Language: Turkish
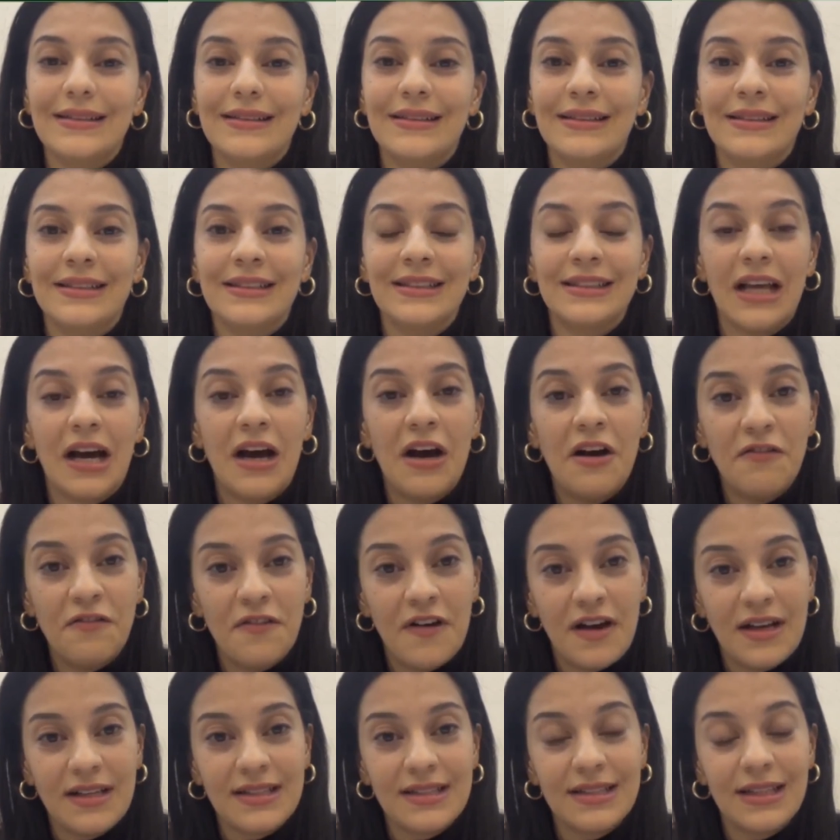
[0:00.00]
E, daha
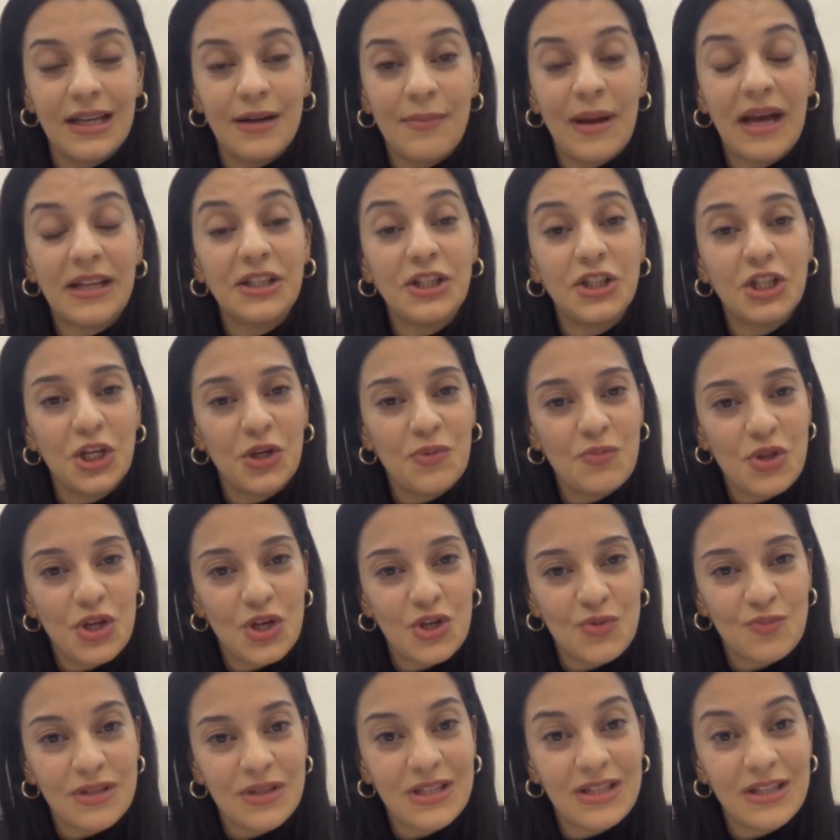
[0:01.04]
fazla ben de takım
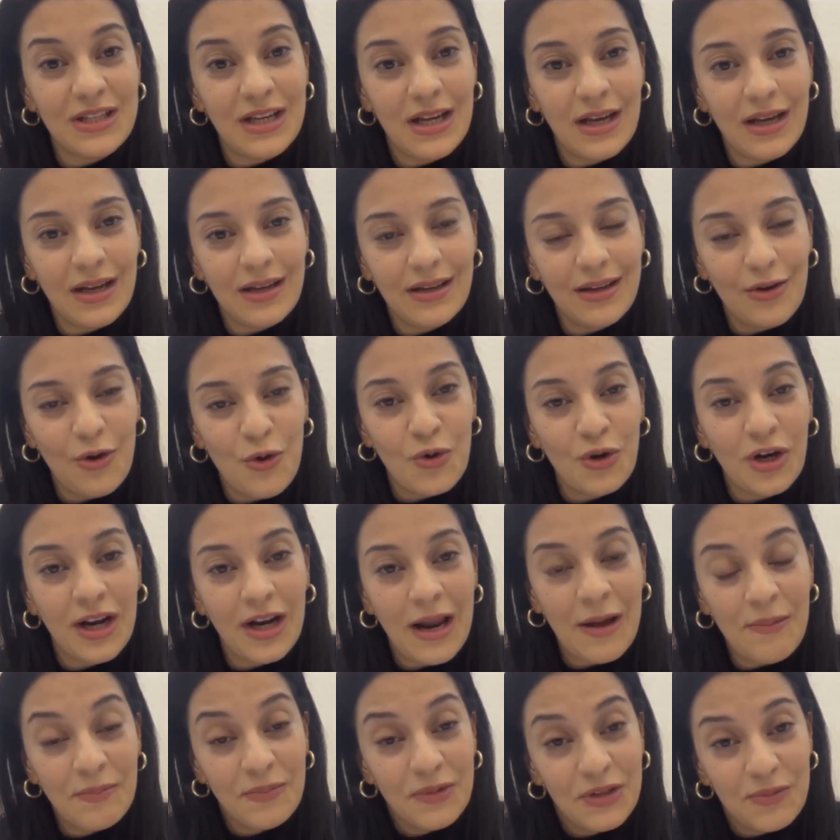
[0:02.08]
çalışmasıyla
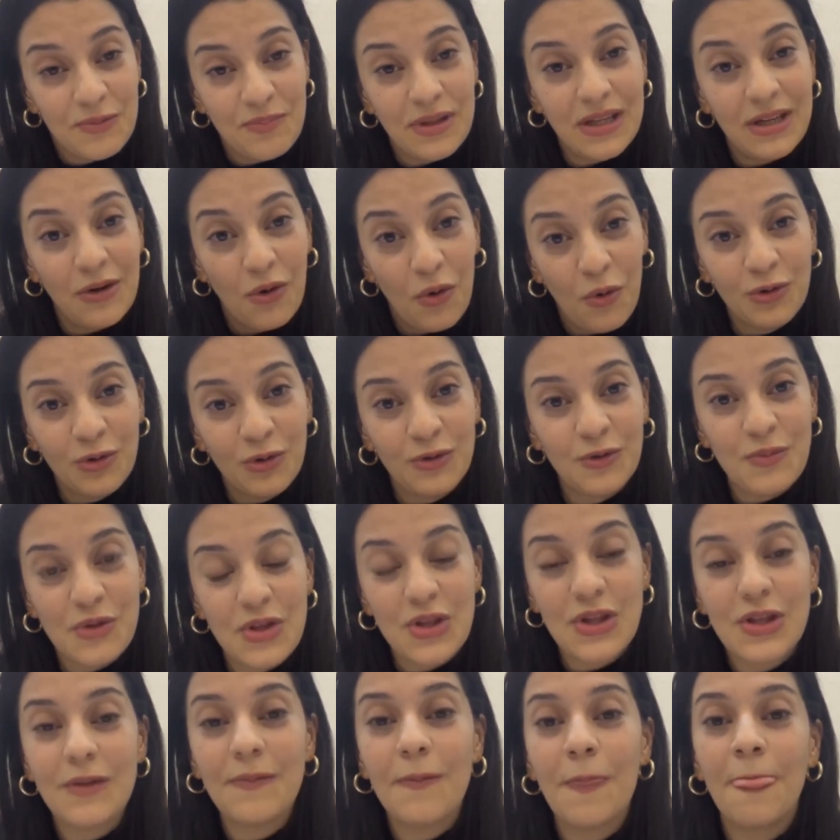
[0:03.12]
öğrenen biri olduğum
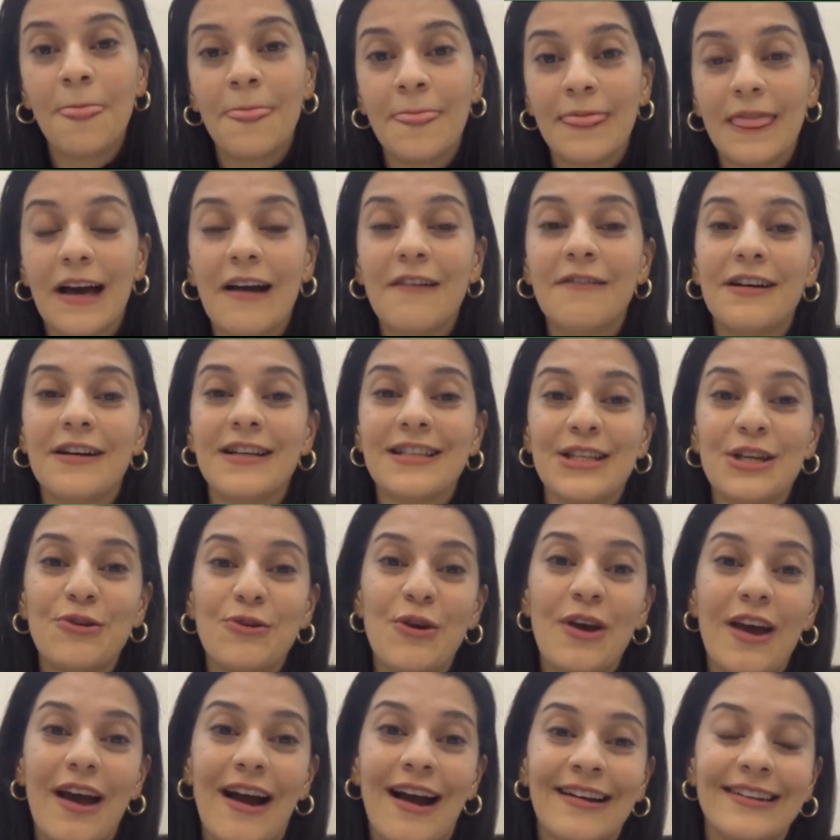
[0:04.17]
için daha fazla
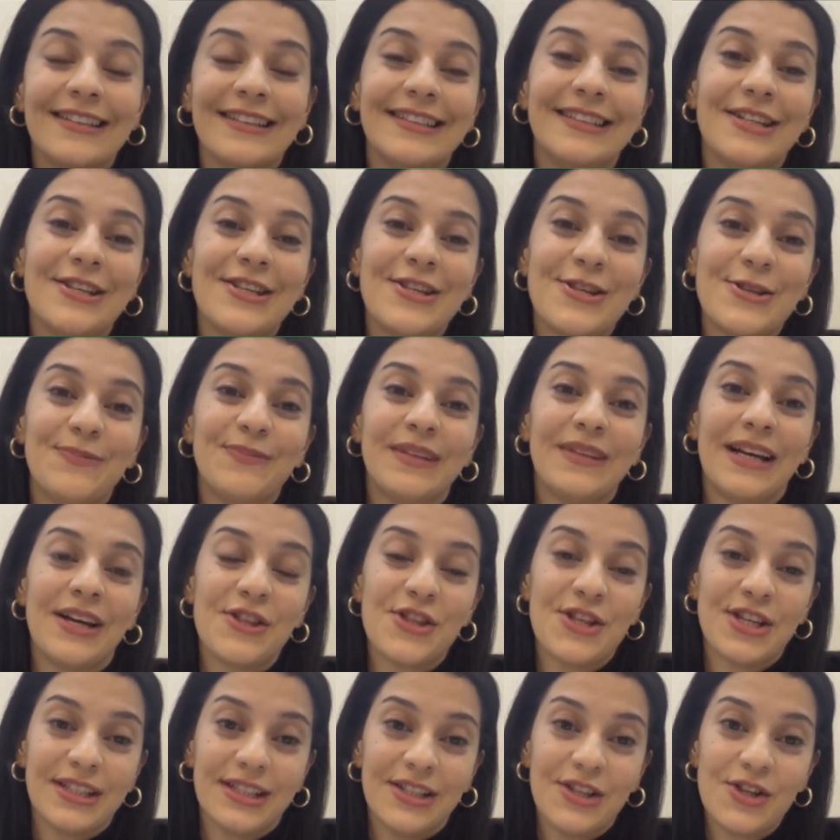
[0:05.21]
köy arkadaşımla
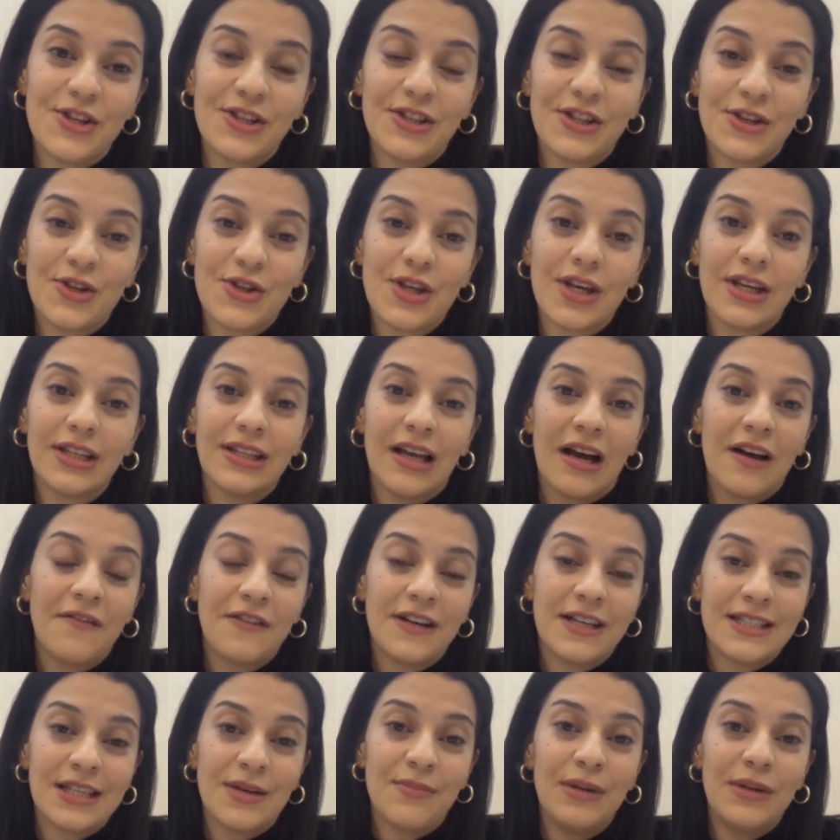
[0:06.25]
çalıştıkça daha
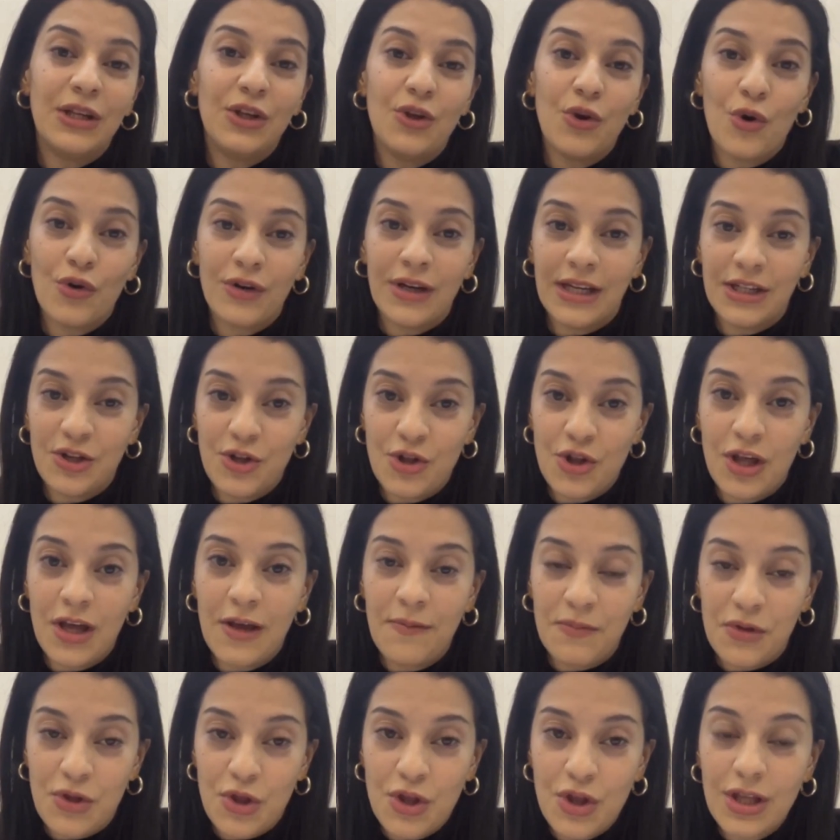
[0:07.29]
fazla bilgi
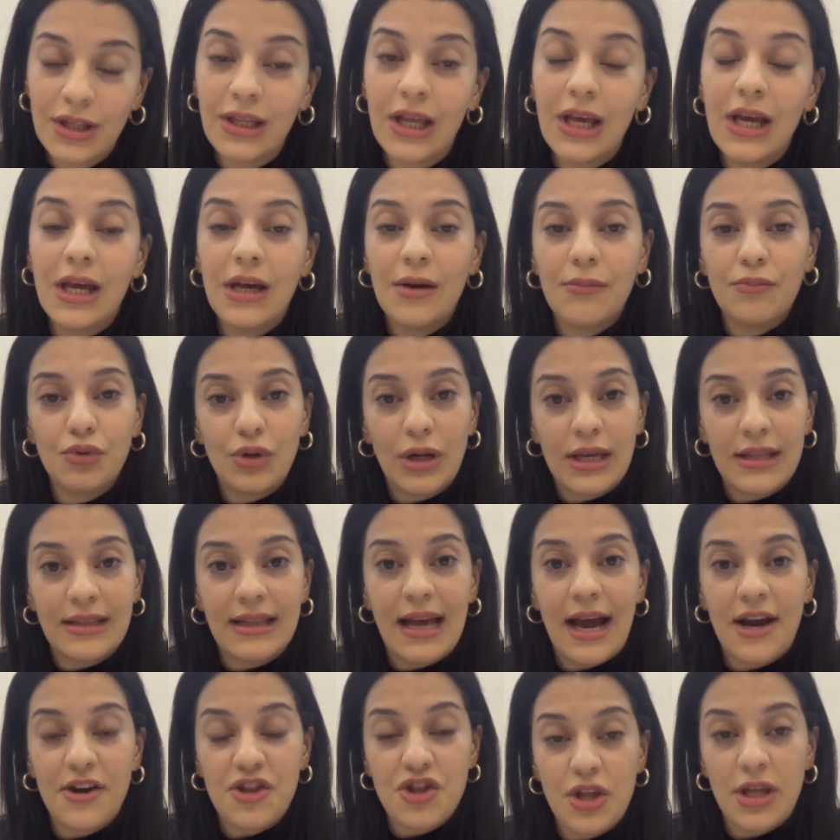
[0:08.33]
öğreneceğim için burayı
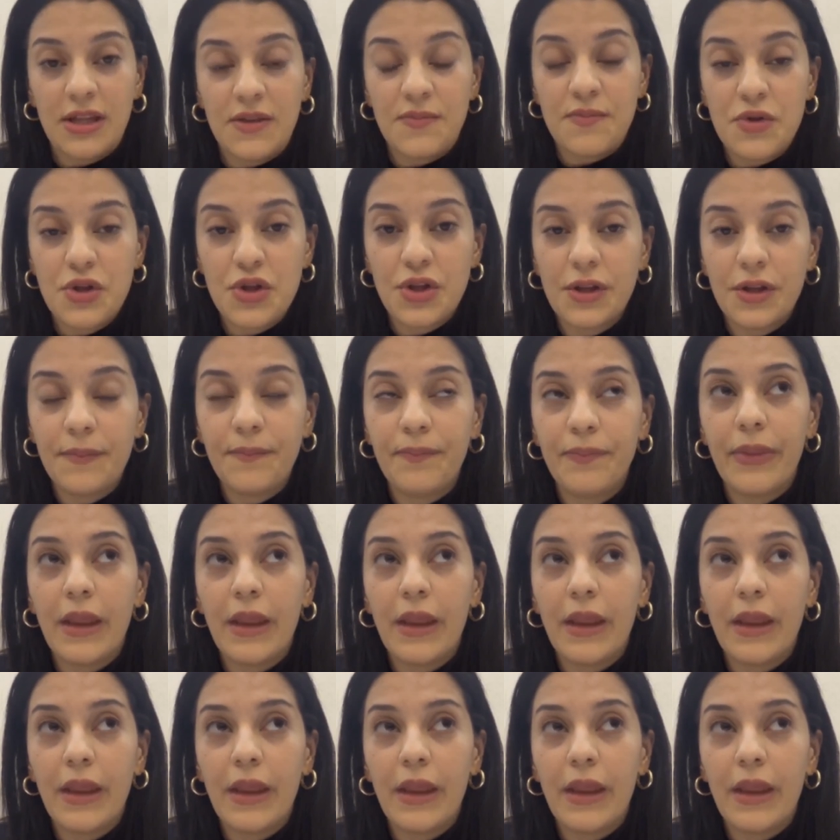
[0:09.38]
tercih etmiştim.